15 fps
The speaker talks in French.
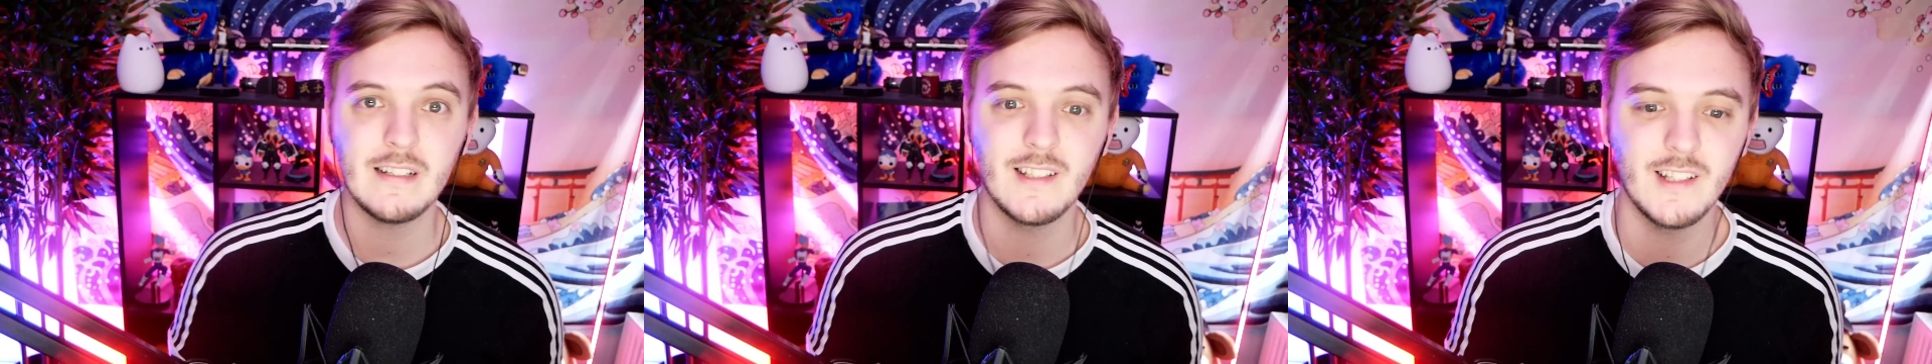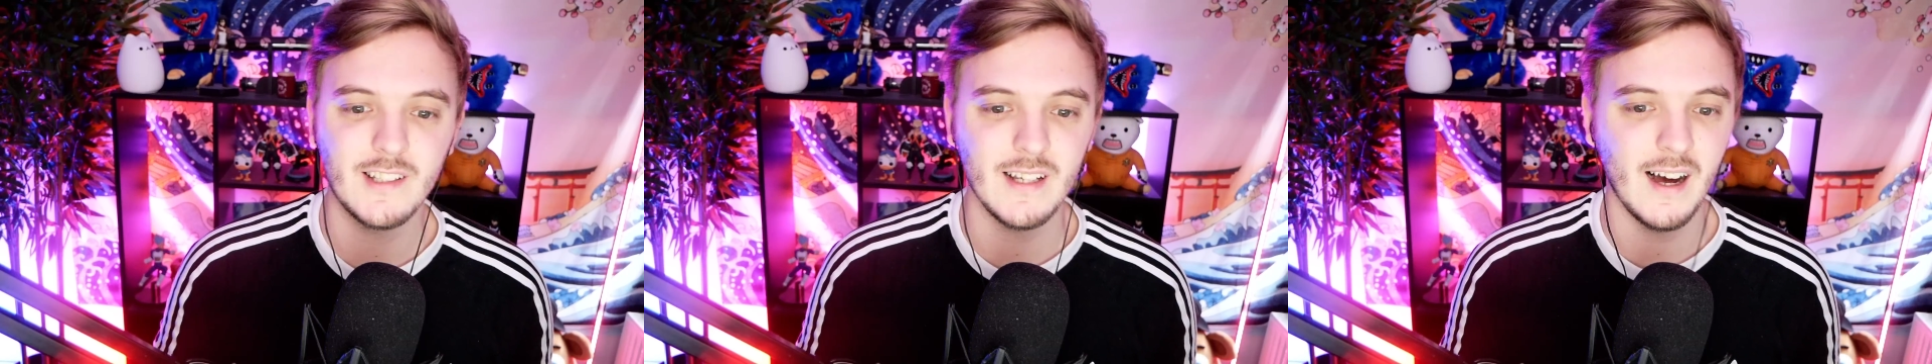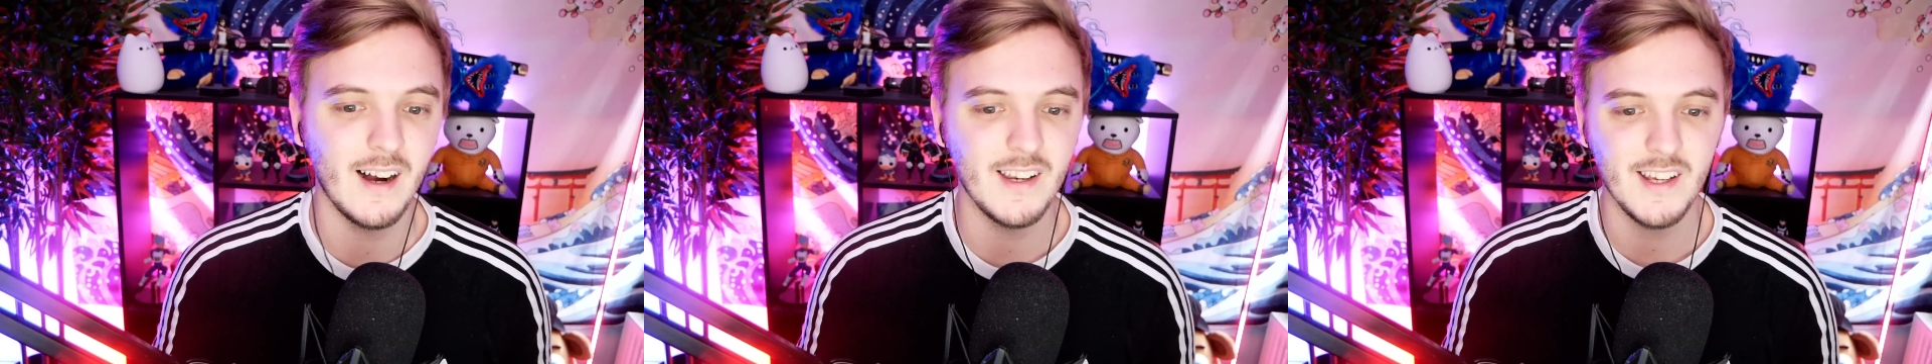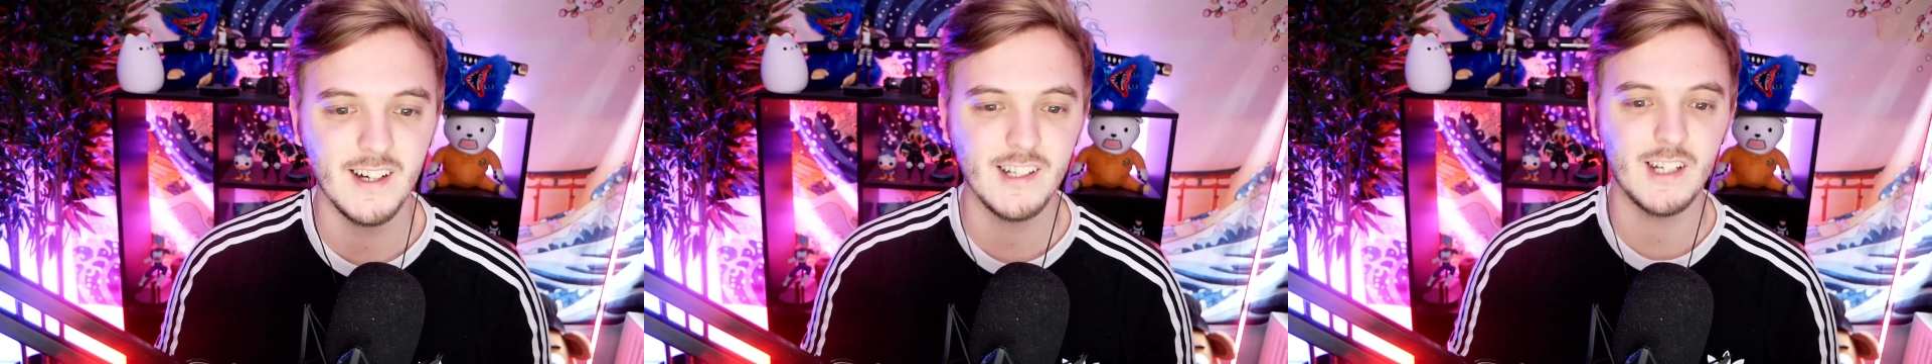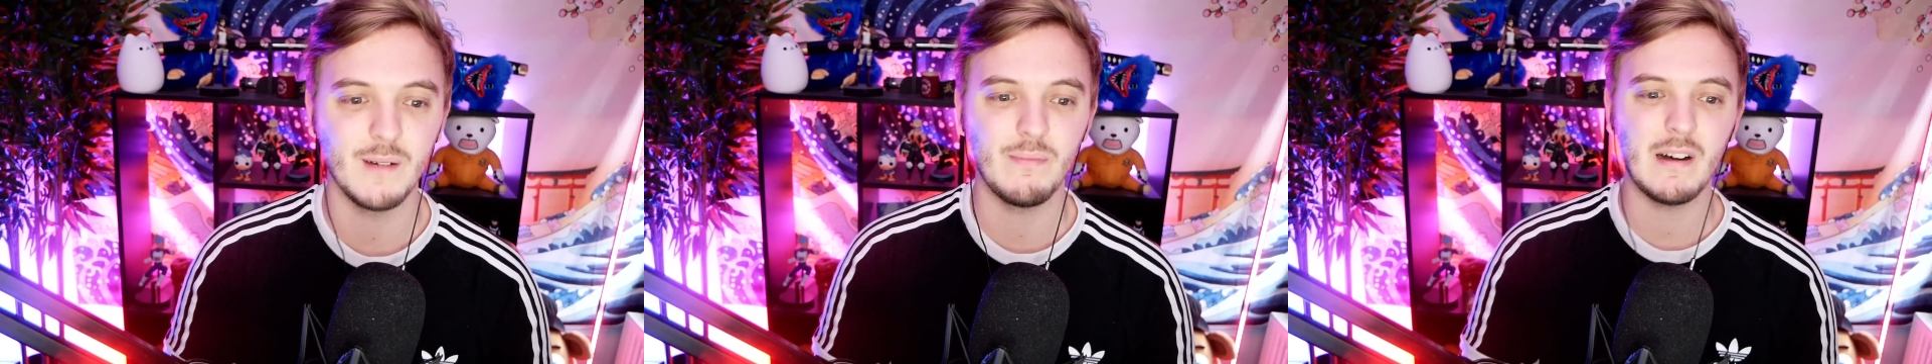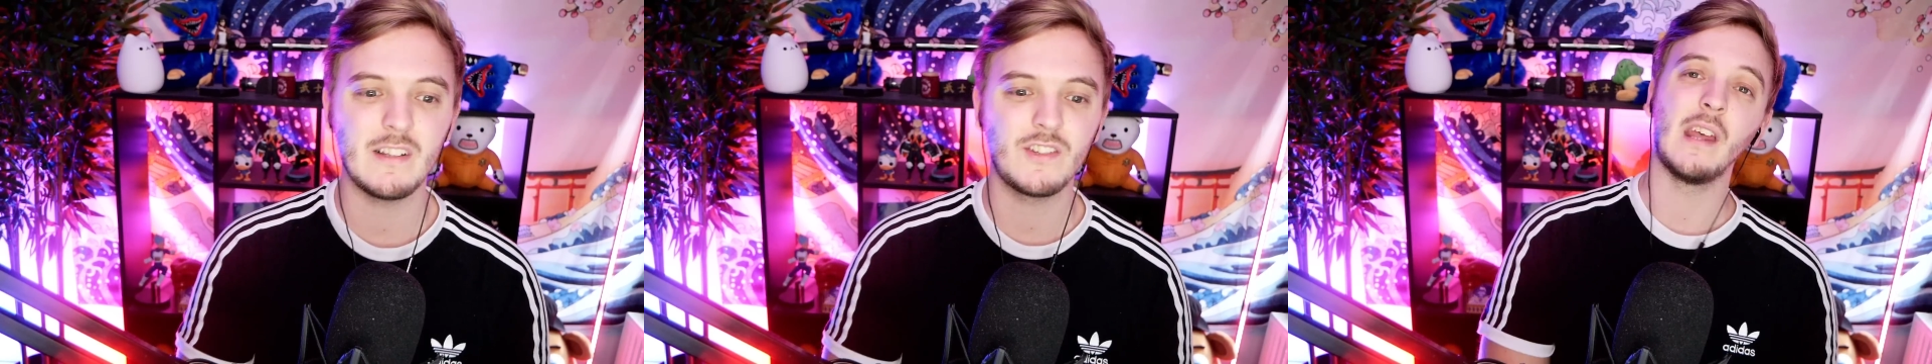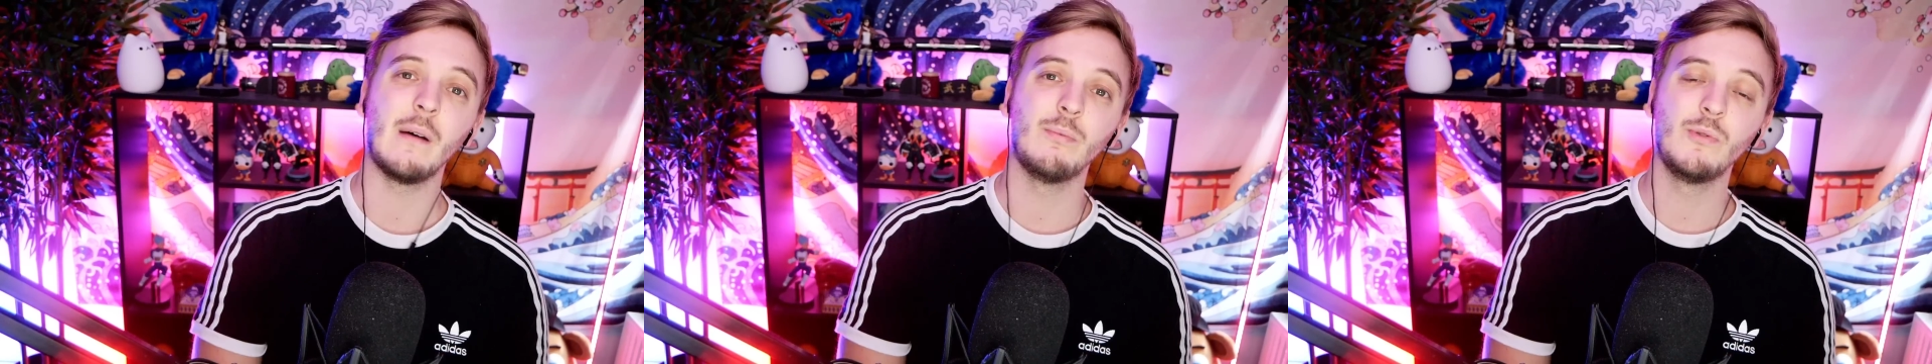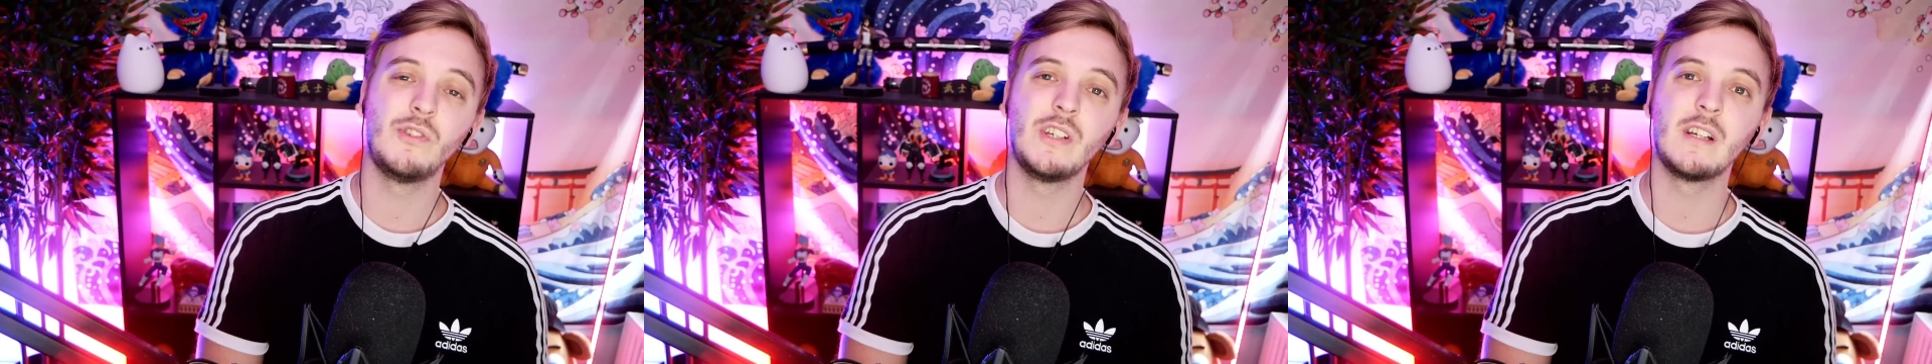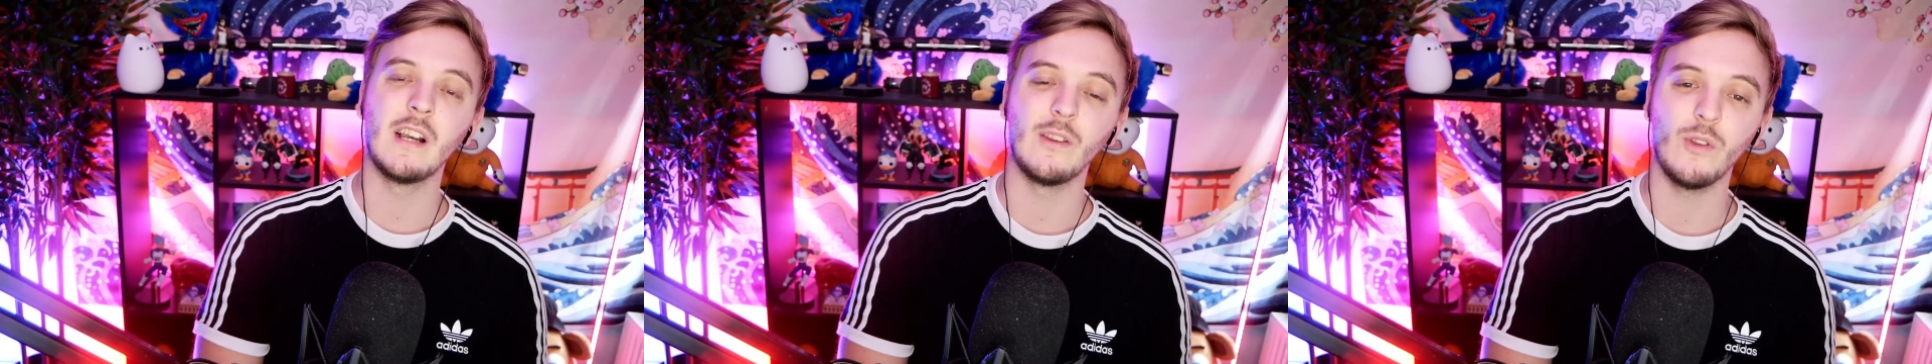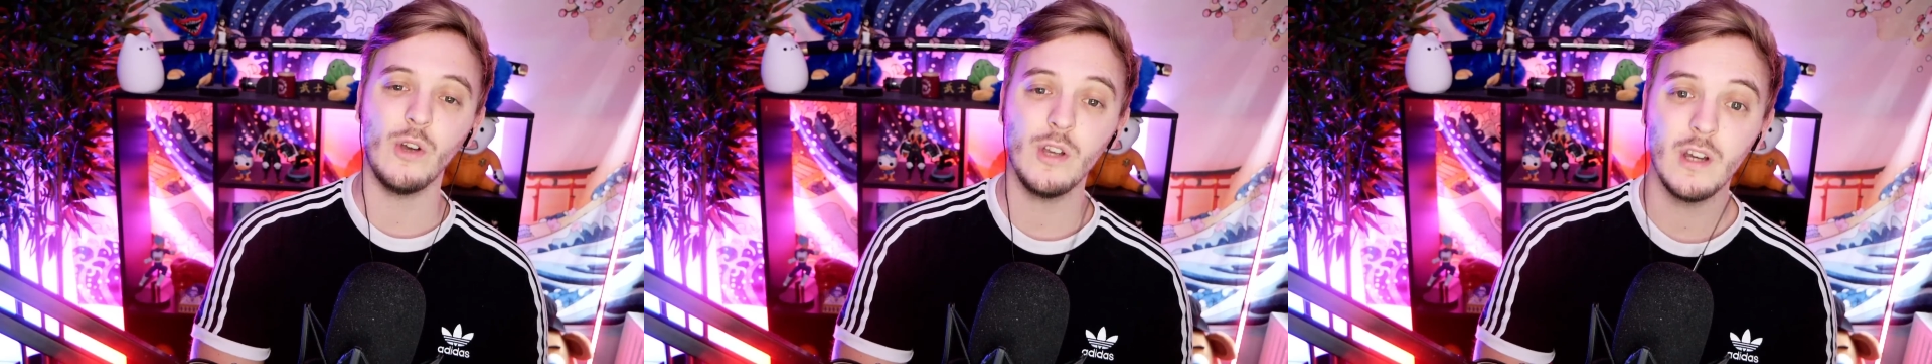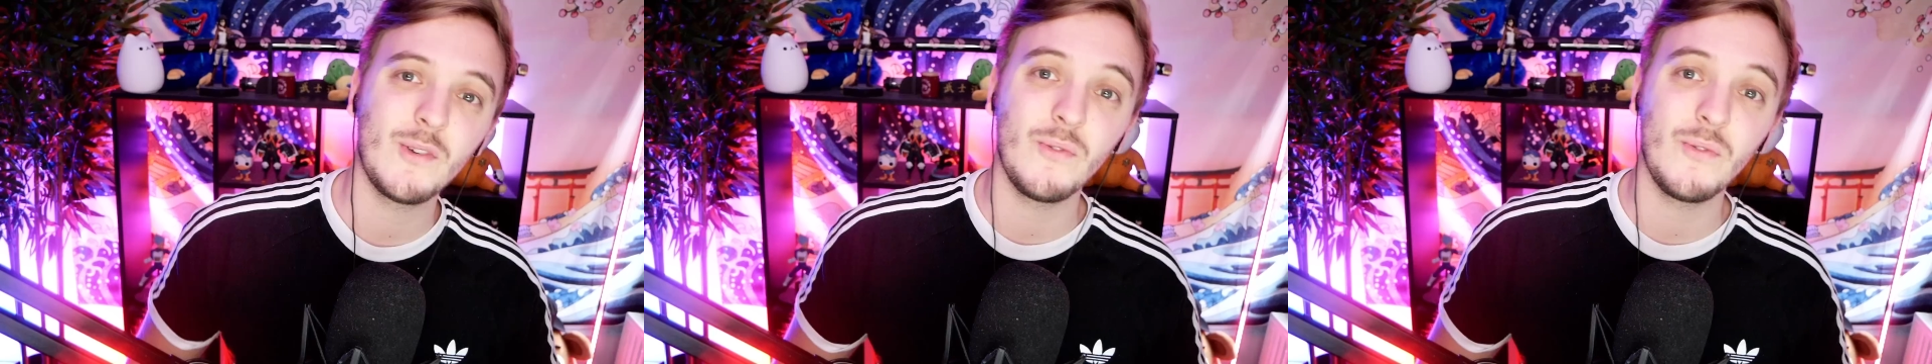pas si c'est un lien, pas, c'est un petit clin d'œil.